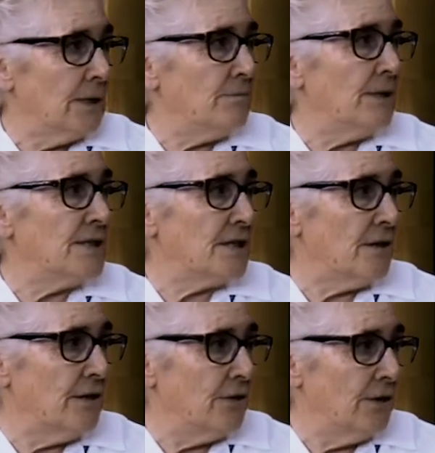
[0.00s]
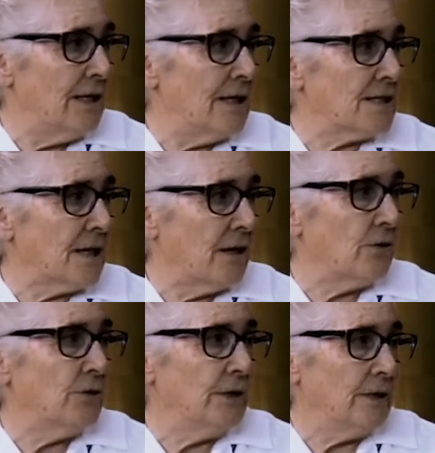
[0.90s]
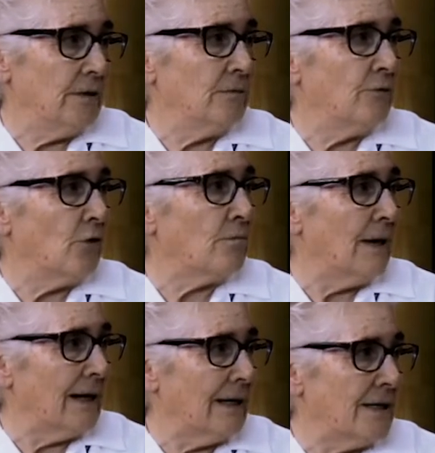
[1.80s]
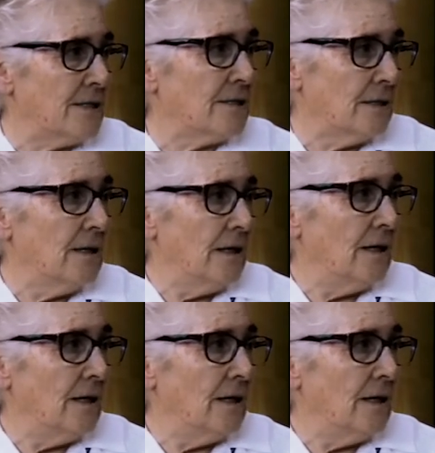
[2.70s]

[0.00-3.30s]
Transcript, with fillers: También se hicieron ellas cargo de formarles